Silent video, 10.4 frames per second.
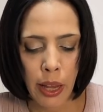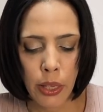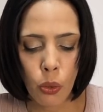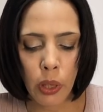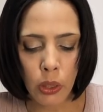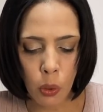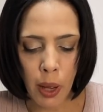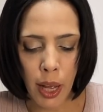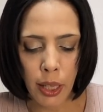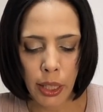それと
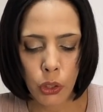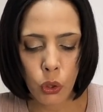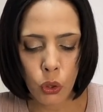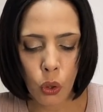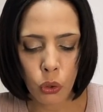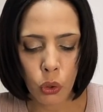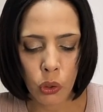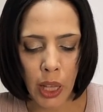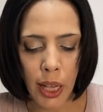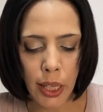は中国の
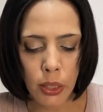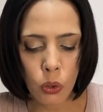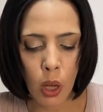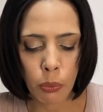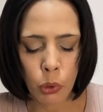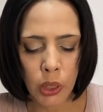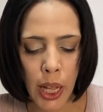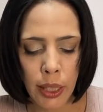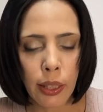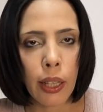弾圧とは無
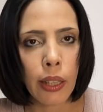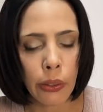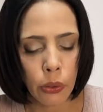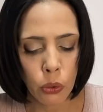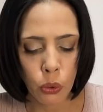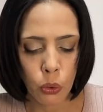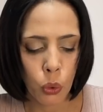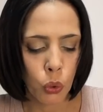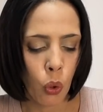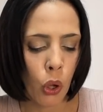関係だよという
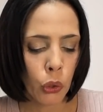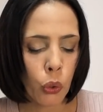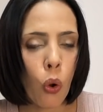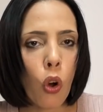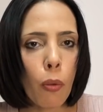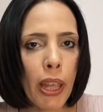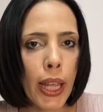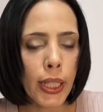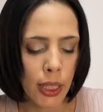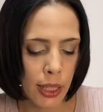ことを
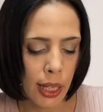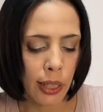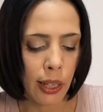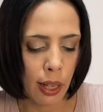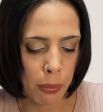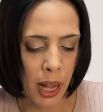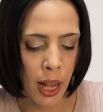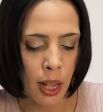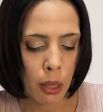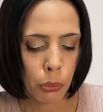表明しなけれ
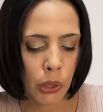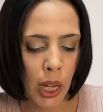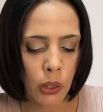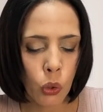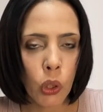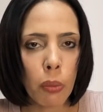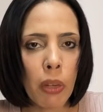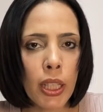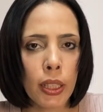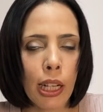ば、
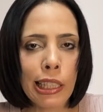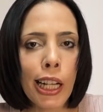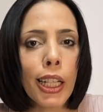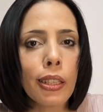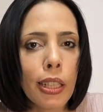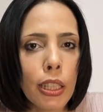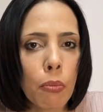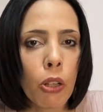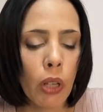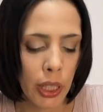ブランドイメージが下がってし
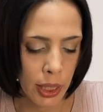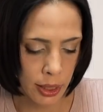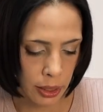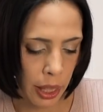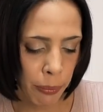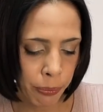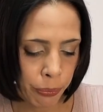まうわけですね。